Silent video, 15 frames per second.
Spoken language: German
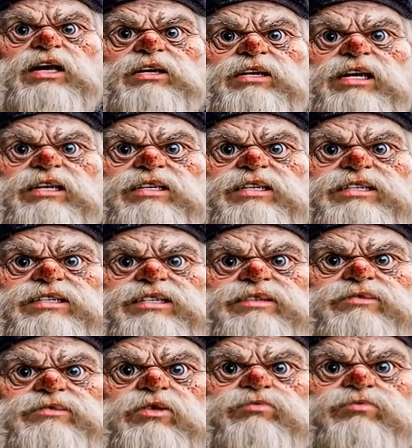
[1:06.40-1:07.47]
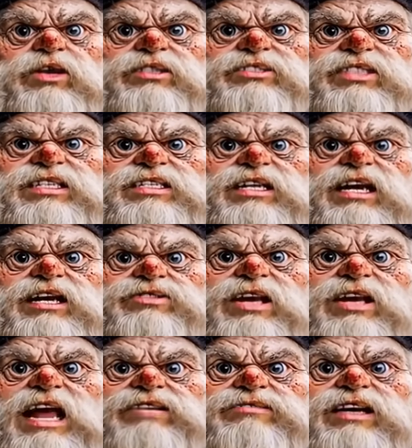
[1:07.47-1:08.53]
Der hat den Bart nicht
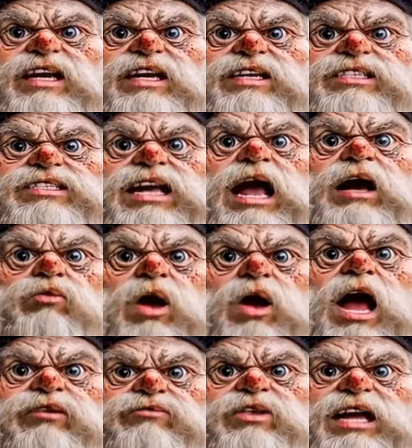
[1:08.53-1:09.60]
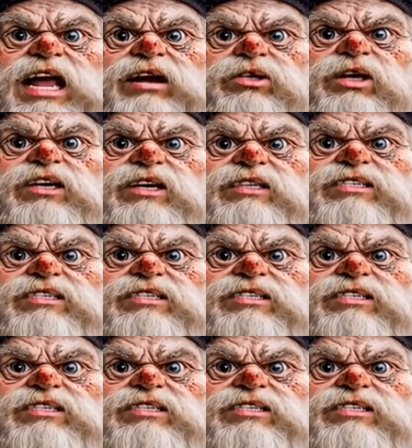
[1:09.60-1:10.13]
gestohlen. Er ist einer von